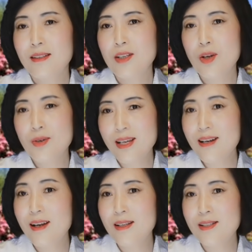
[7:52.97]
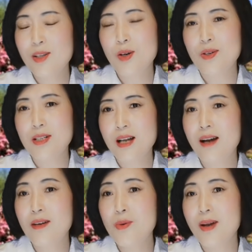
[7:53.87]
有些人就
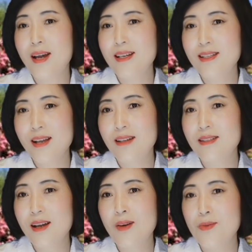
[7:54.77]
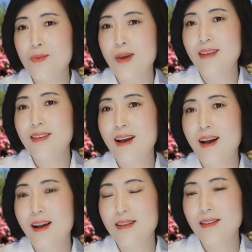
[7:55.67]
成为橡胶园
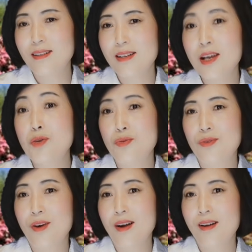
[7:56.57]
的业主。